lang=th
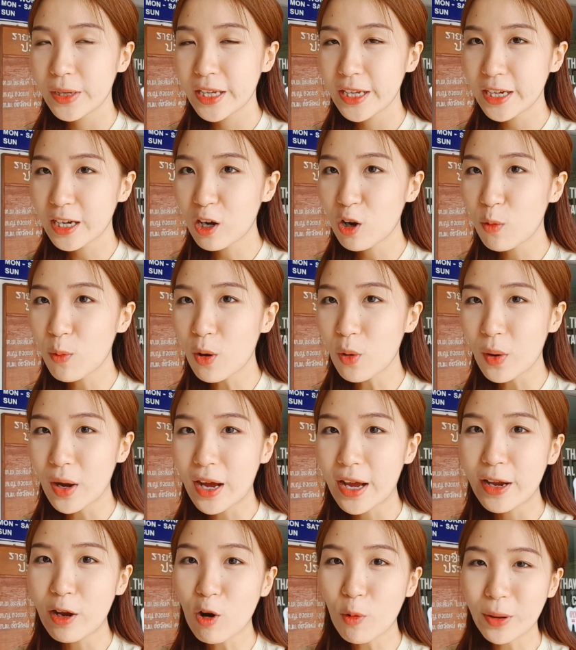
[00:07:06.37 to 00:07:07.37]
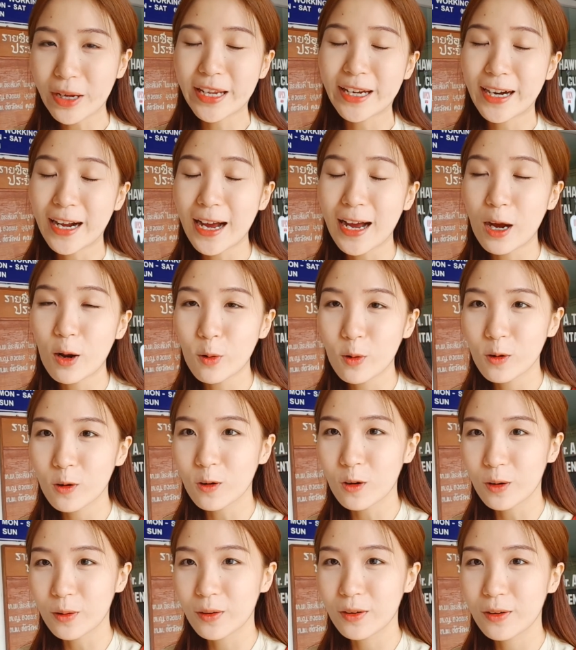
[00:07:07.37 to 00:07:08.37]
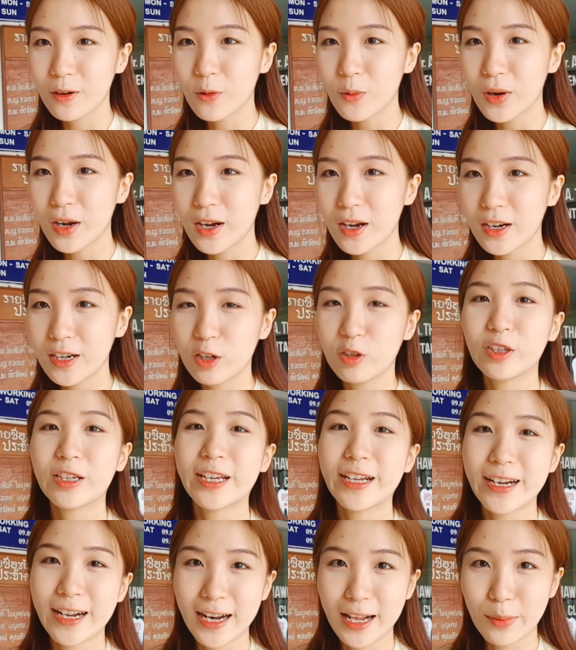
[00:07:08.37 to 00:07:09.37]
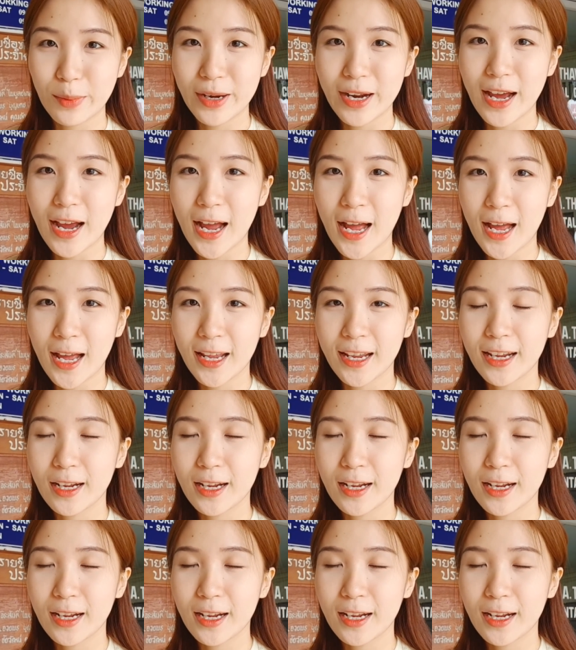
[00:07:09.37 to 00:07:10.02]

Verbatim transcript: ที่เขาบอกว่าให้ออกไปกินข้าวก่อนว่าเดี๋ยวจะกินอะไรไม่ได้